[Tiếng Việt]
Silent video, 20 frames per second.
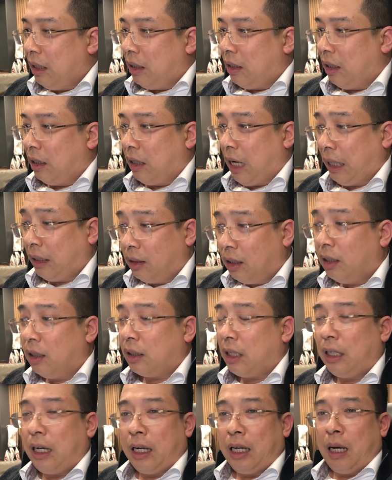ờ, anh thử
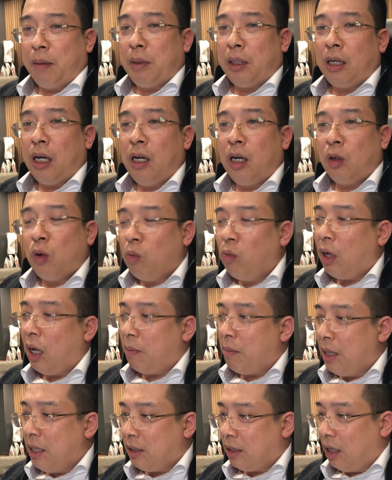thế này thì em mới thấy là đúng là
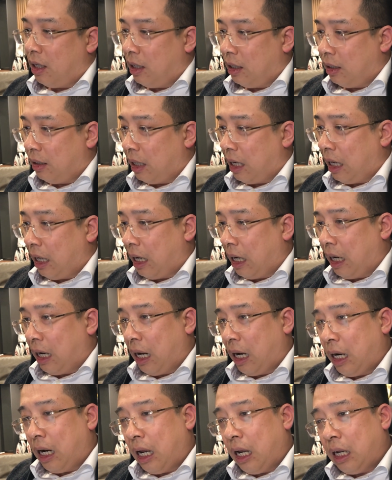bây giờ là là
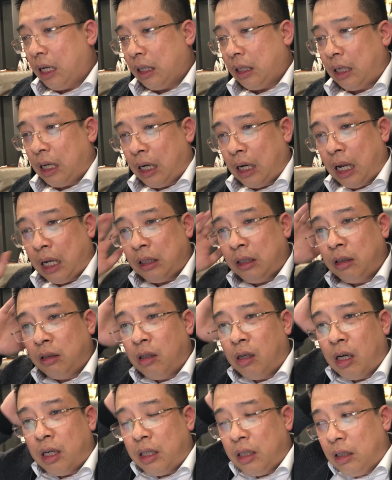là là là, là những
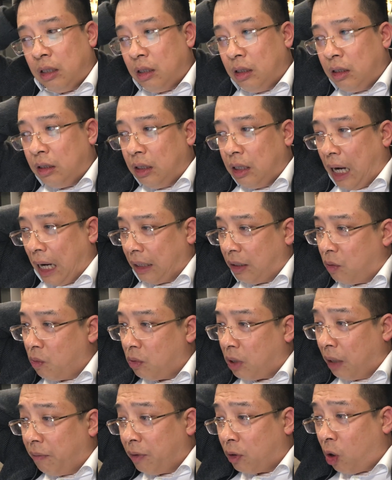người như như anh
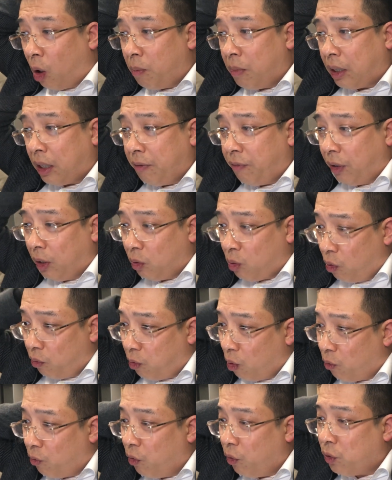cũng cần phải có một cái phân khúc
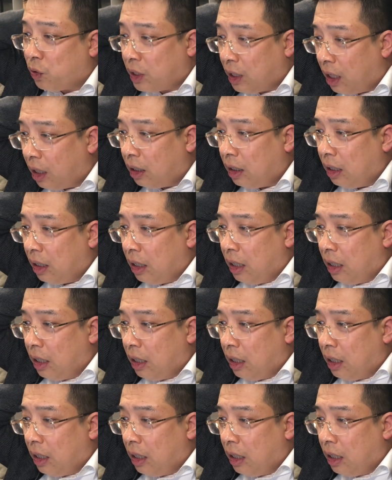phục vụ riêng